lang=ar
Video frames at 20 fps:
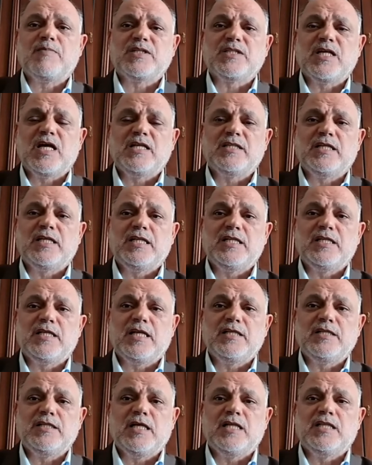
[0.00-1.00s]
مصادر
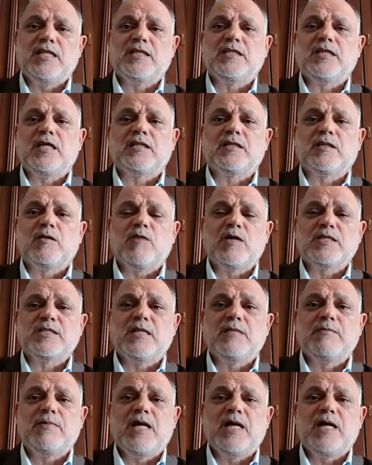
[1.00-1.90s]
الإيرانية التي أتواصل